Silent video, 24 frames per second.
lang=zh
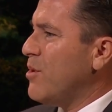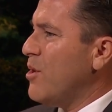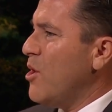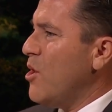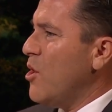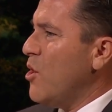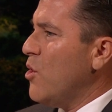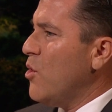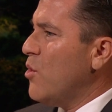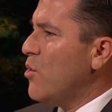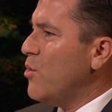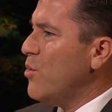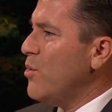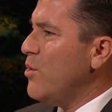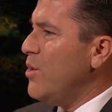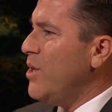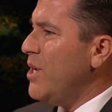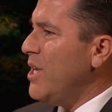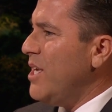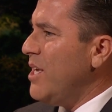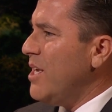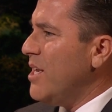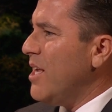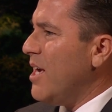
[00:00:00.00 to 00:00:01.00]
我们很
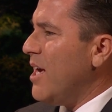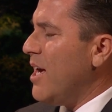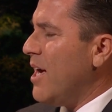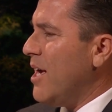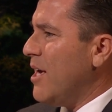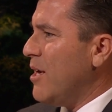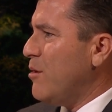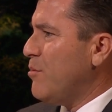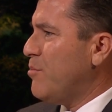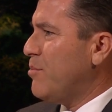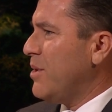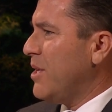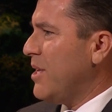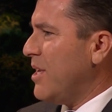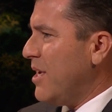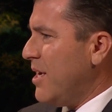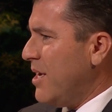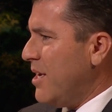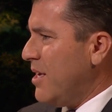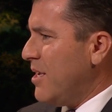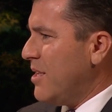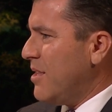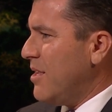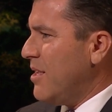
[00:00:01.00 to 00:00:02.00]
荣幸能看顾
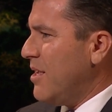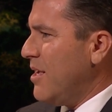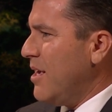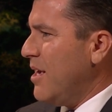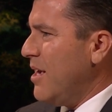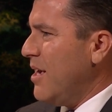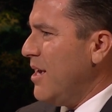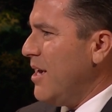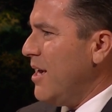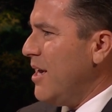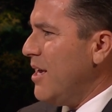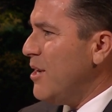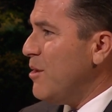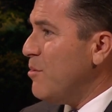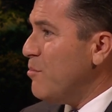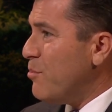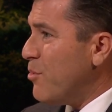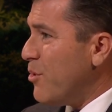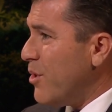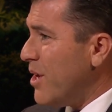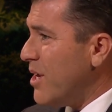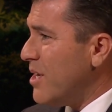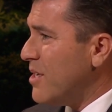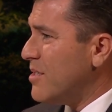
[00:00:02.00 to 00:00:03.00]
那些需要
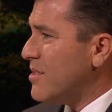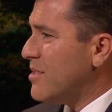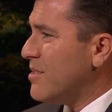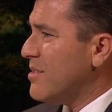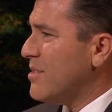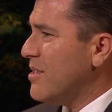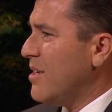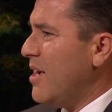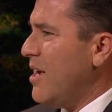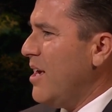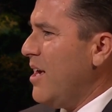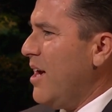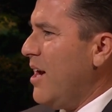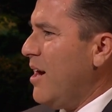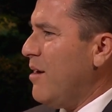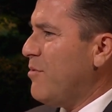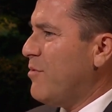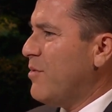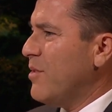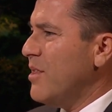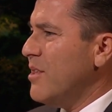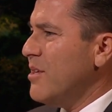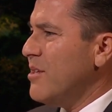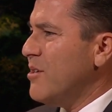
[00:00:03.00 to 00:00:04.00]
援手、
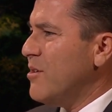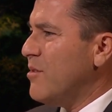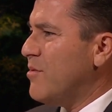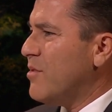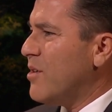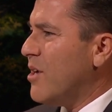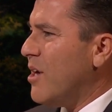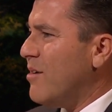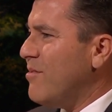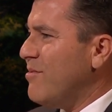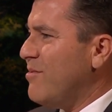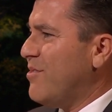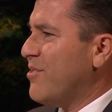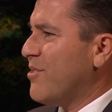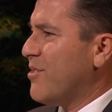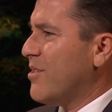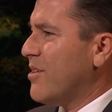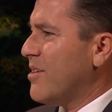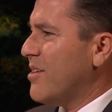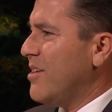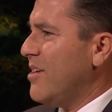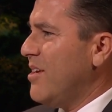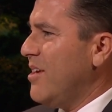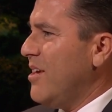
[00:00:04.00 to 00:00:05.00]
拥抱、
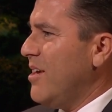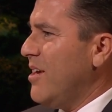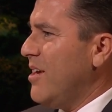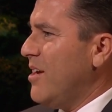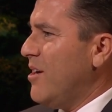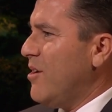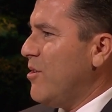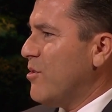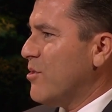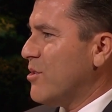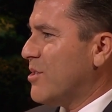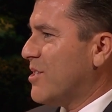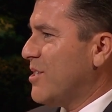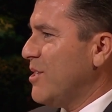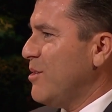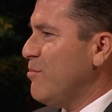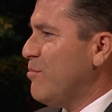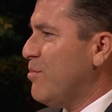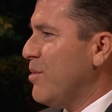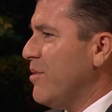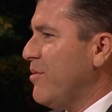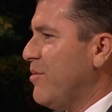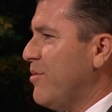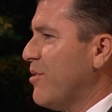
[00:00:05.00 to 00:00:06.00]
感到安慰，或
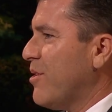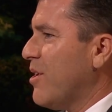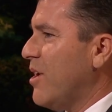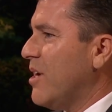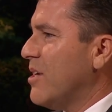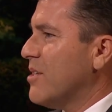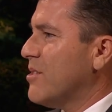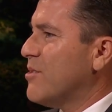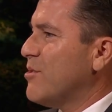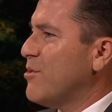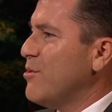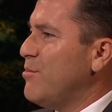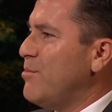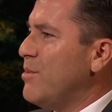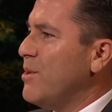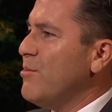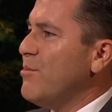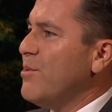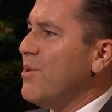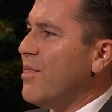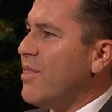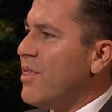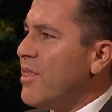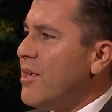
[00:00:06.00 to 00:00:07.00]
者是只想我
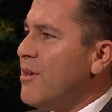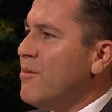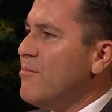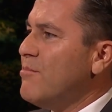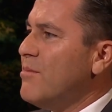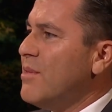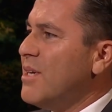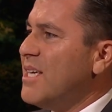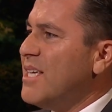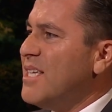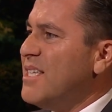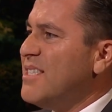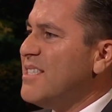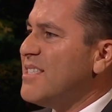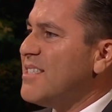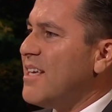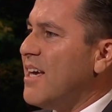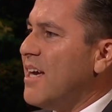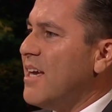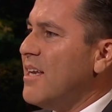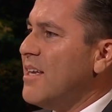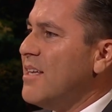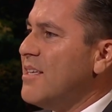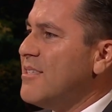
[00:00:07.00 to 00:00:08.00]
们静静陪
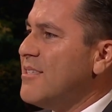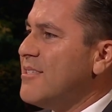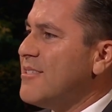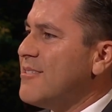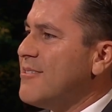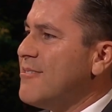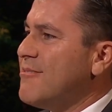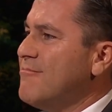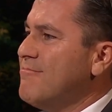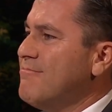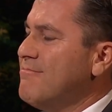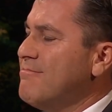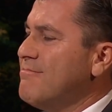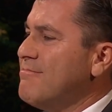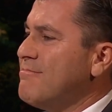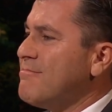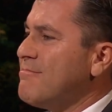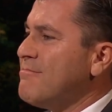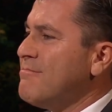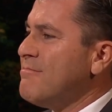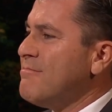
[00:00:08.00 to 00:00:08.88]
着他们的人。